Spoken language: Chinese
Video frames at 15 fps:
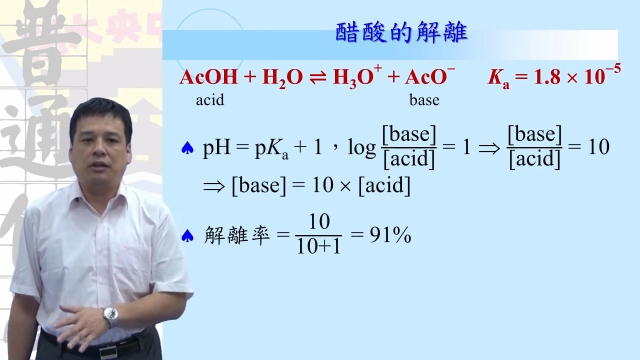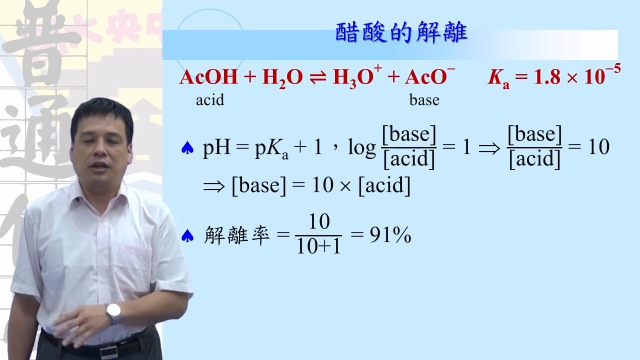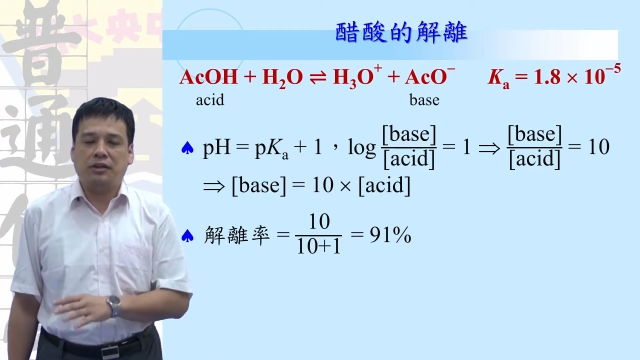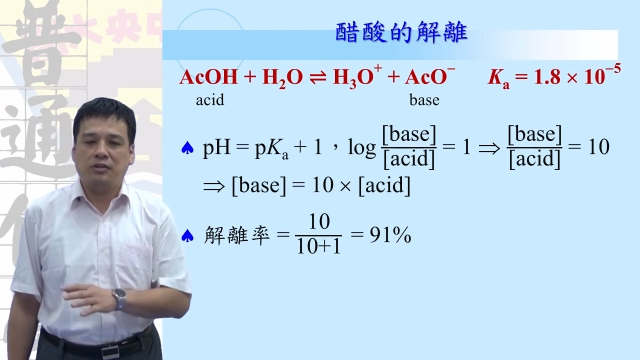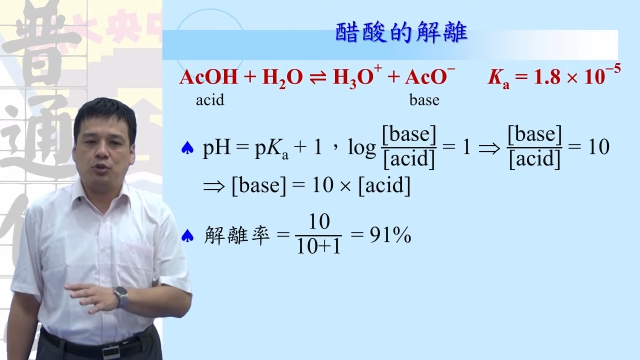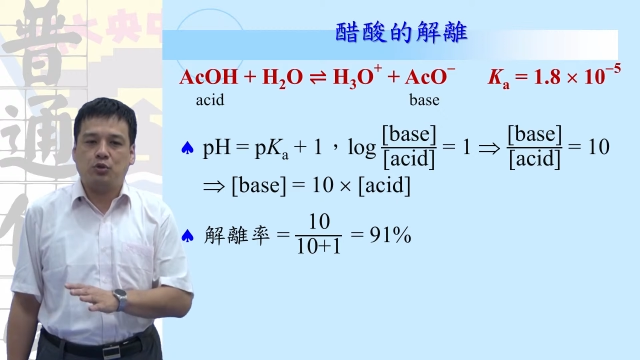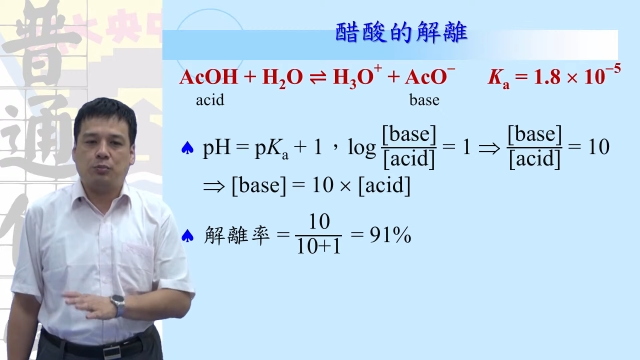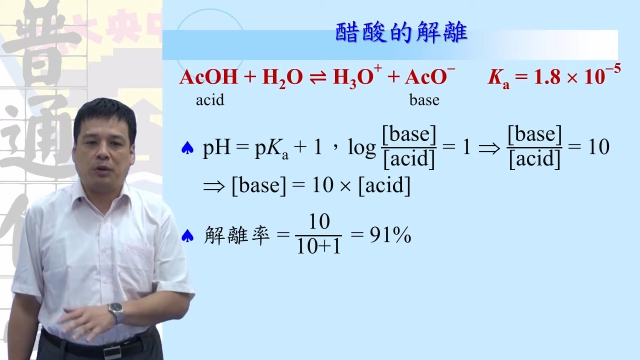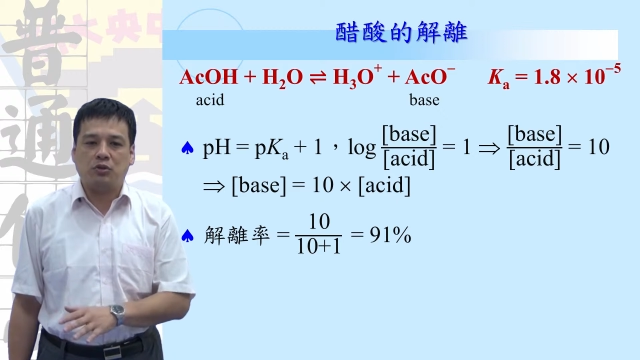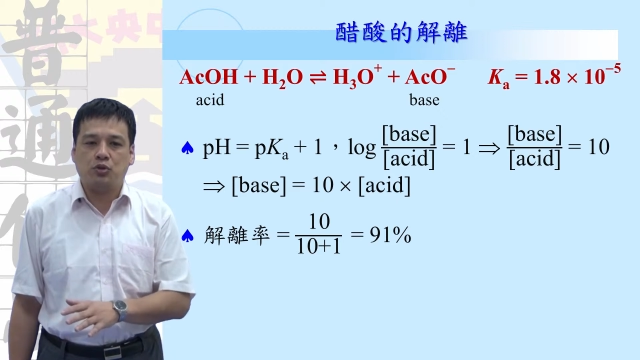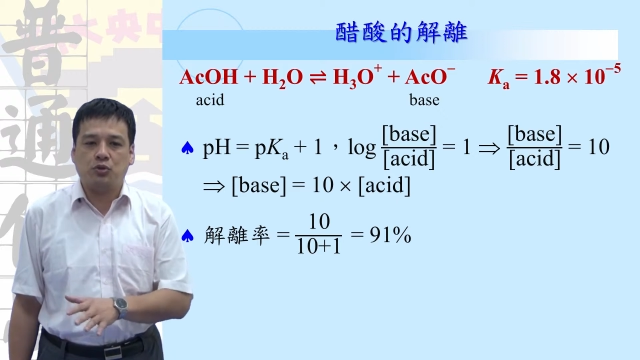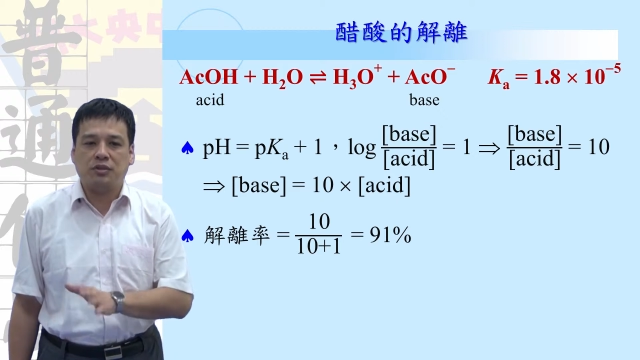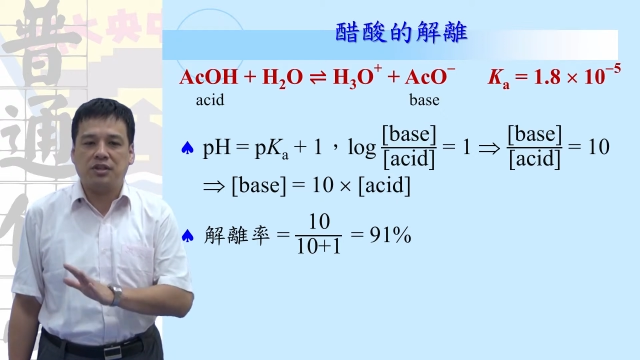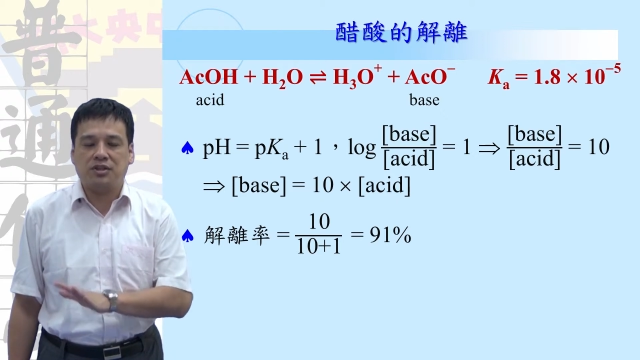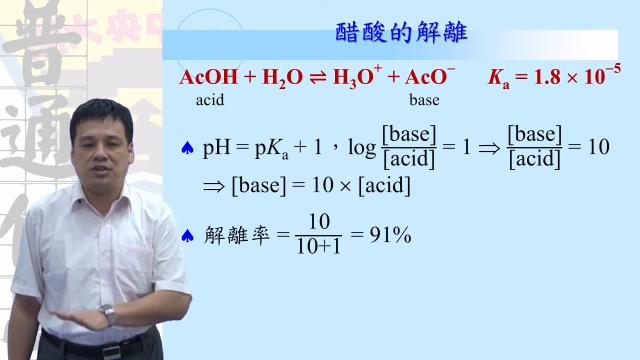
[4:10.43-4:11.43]
但表示
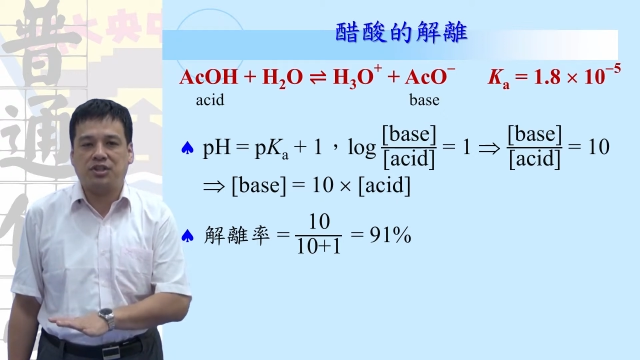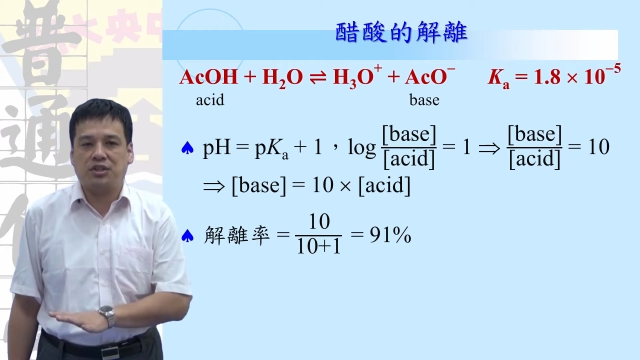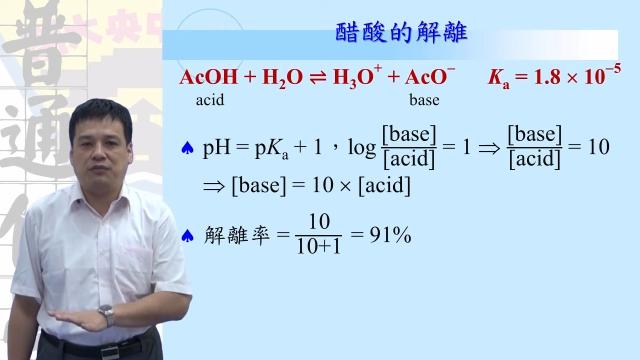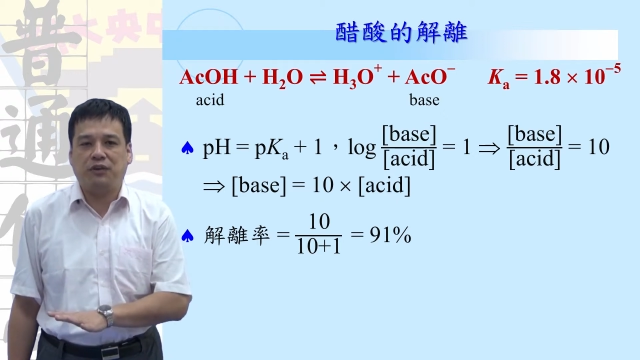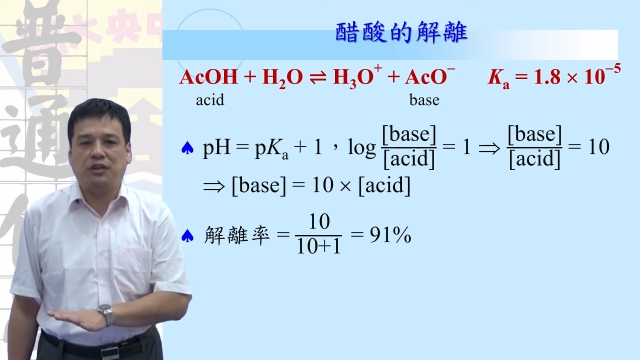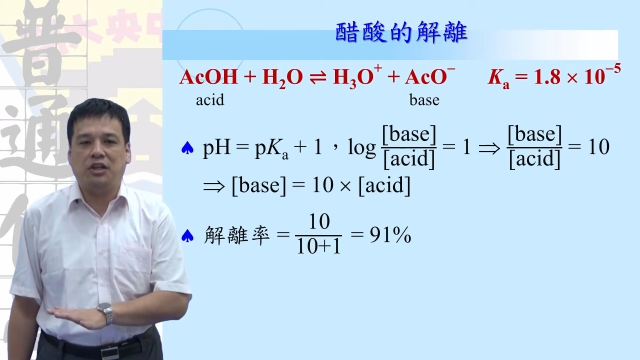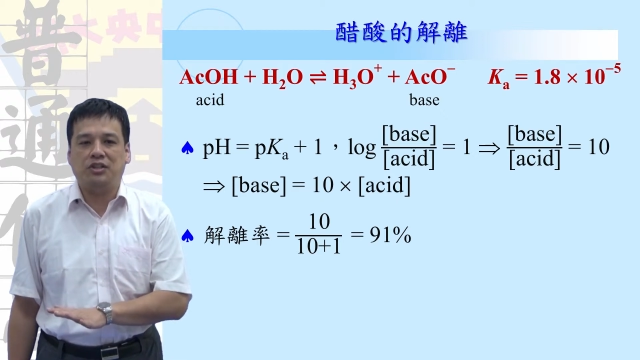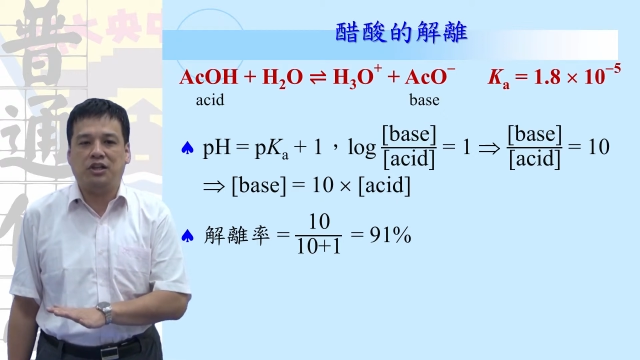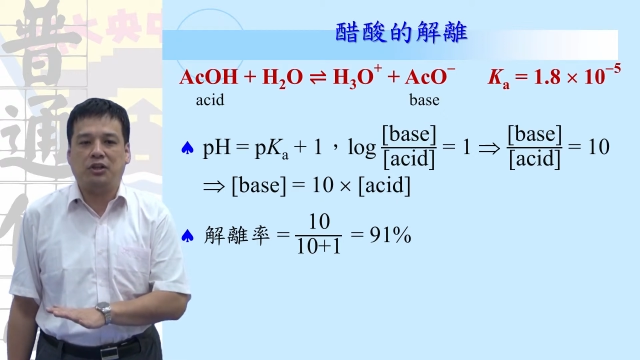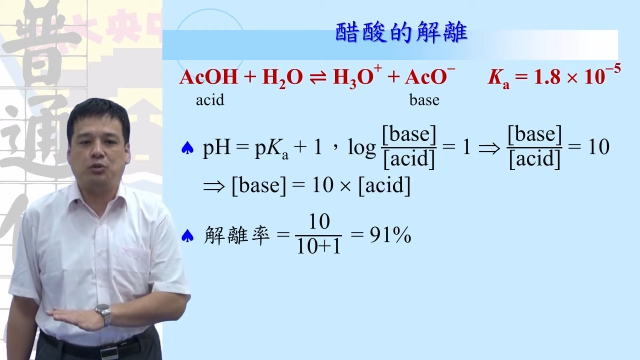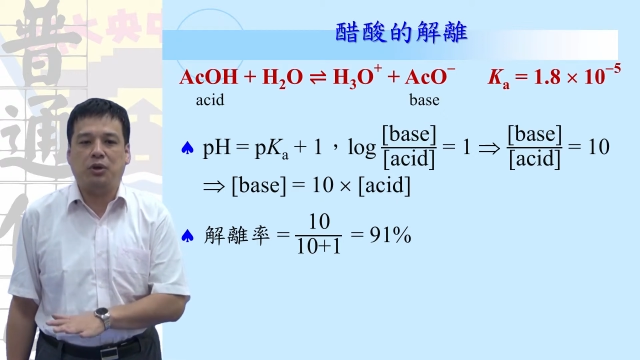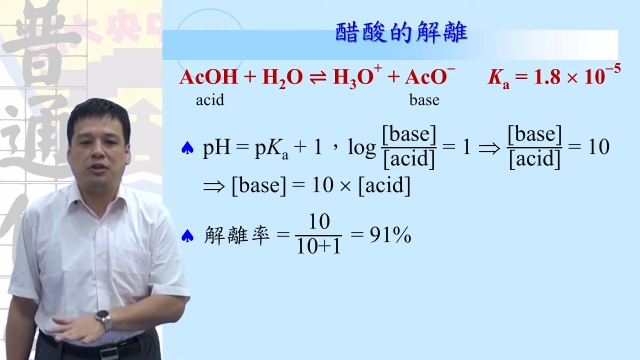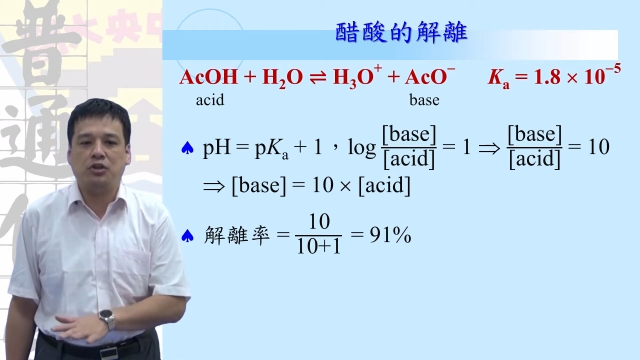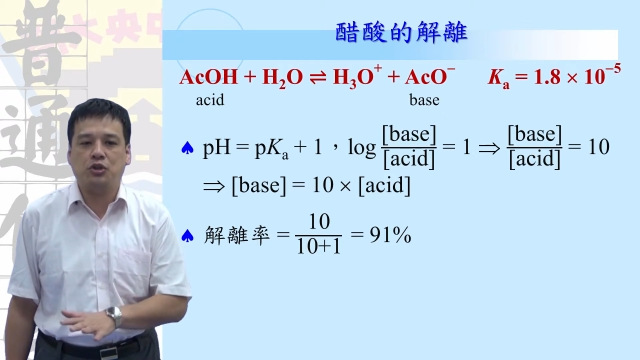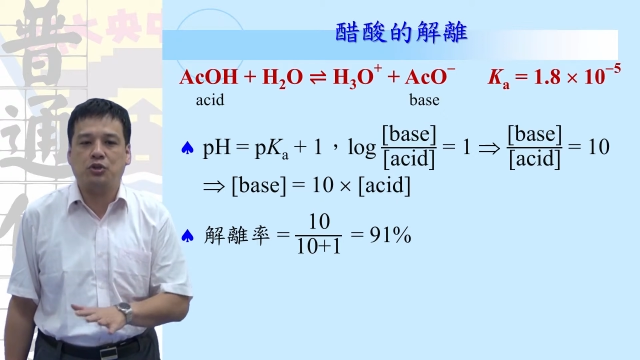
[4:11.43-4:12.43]
说这十份的碱
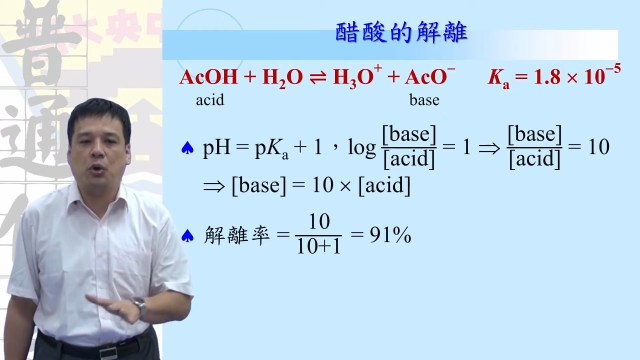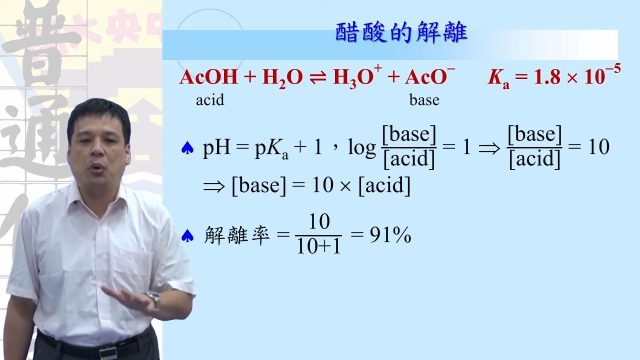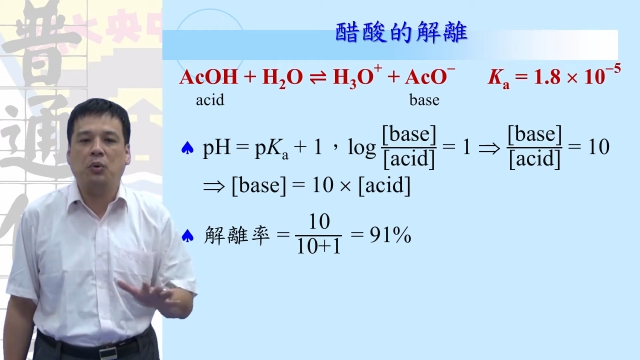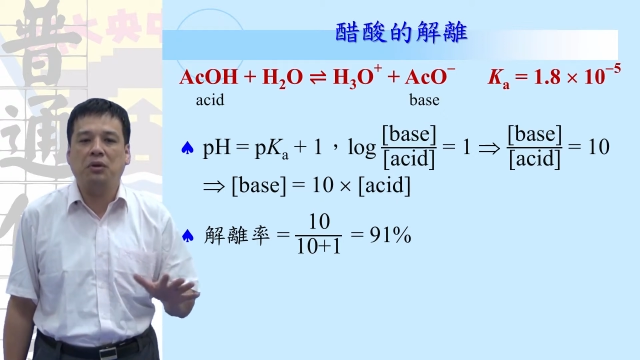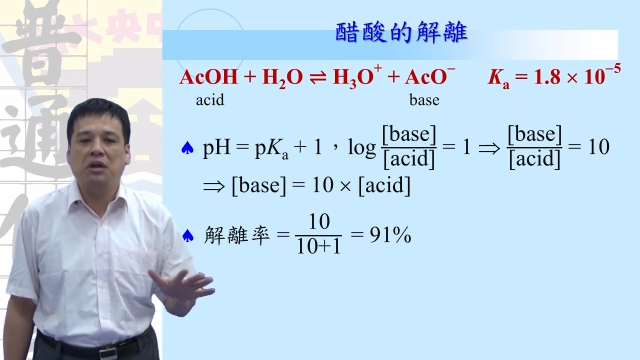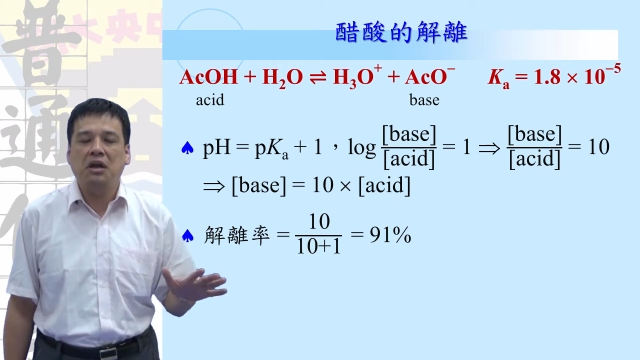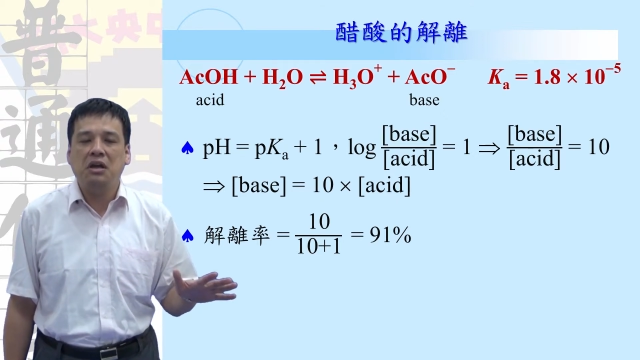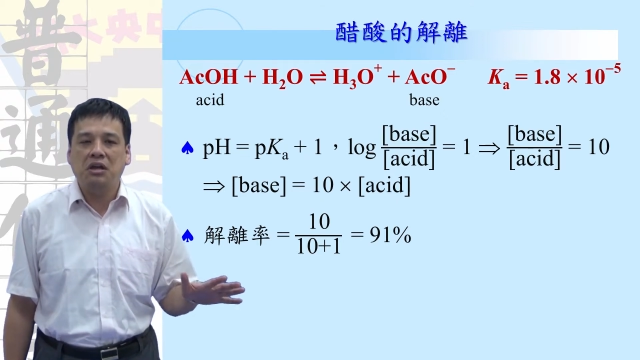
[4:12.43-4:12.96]
原来是从